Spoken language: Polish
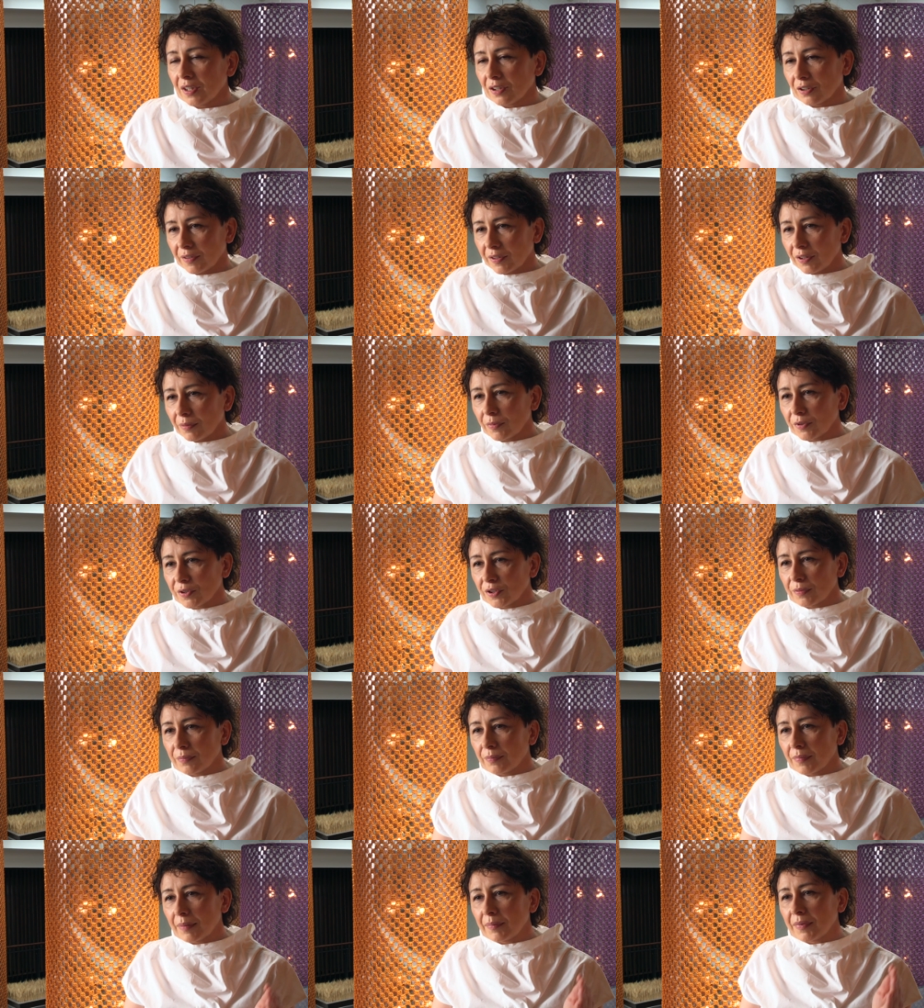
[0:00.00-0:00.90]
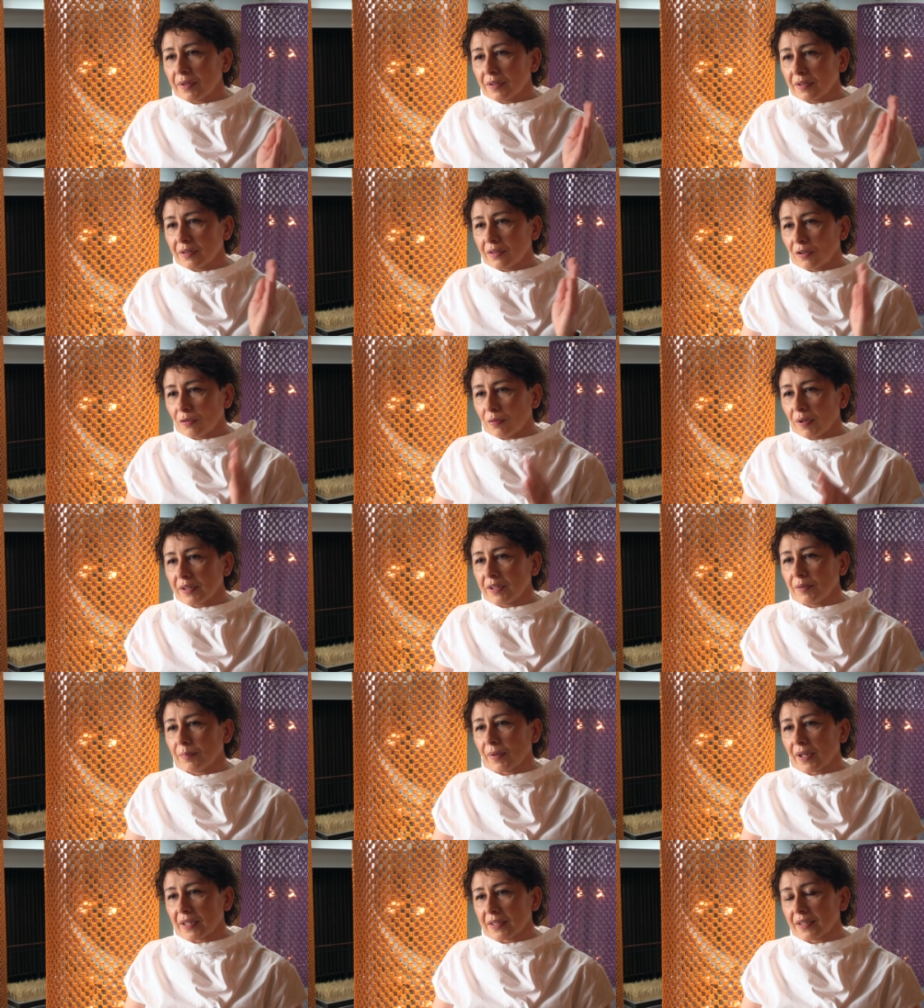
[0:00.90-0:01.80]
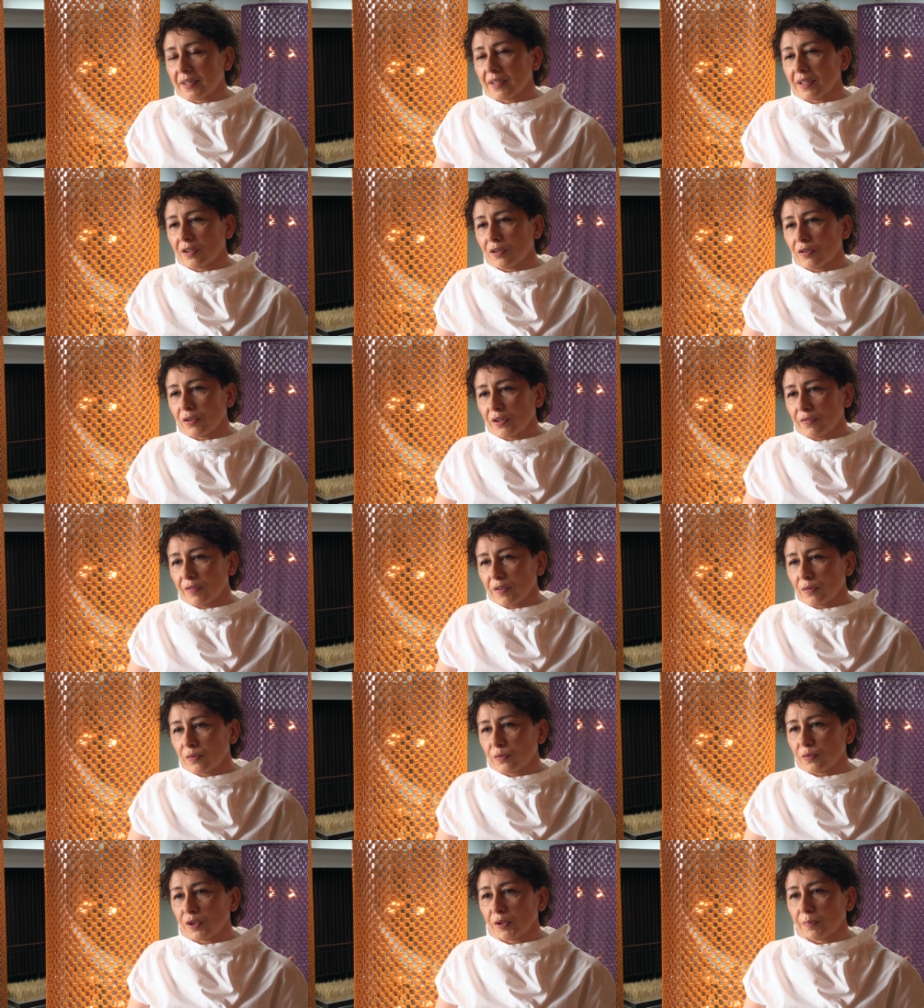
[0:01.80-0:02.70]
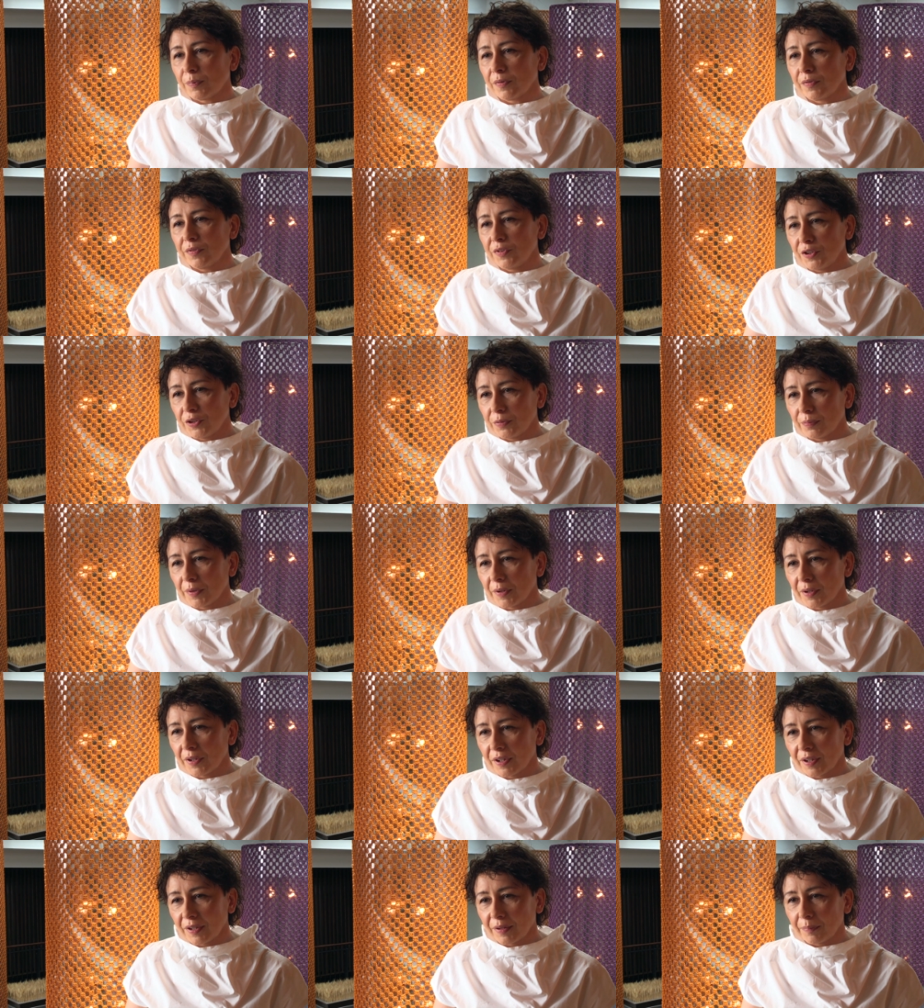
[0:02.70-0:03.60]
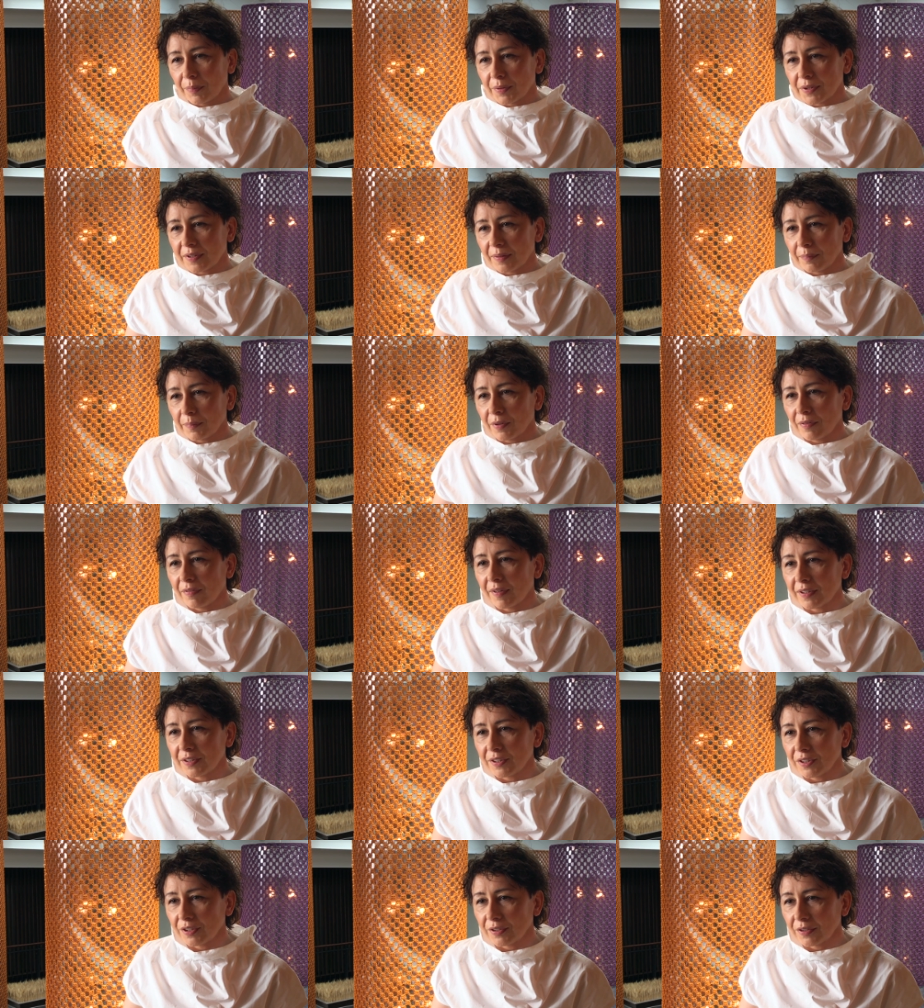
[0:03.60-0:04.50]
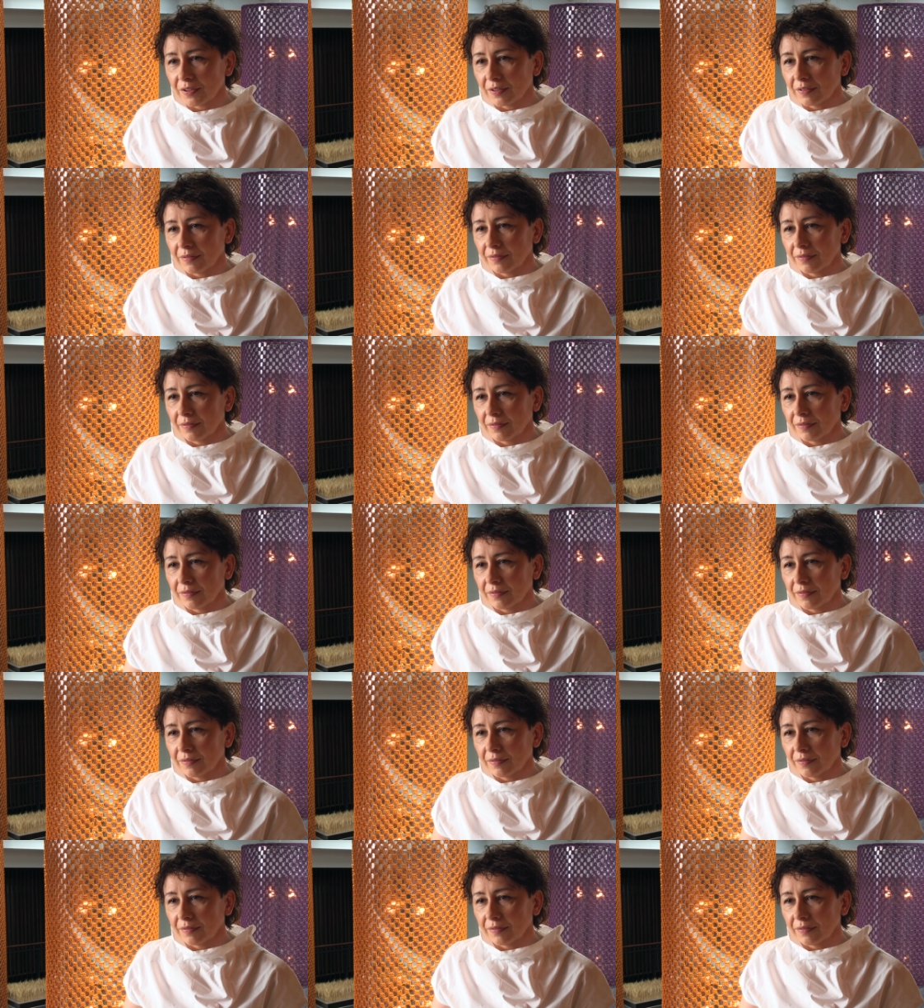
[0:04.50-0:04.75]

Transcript: to wiadomo, że mamy dokładnie pokazane kroki, według których powinniśmy postępować,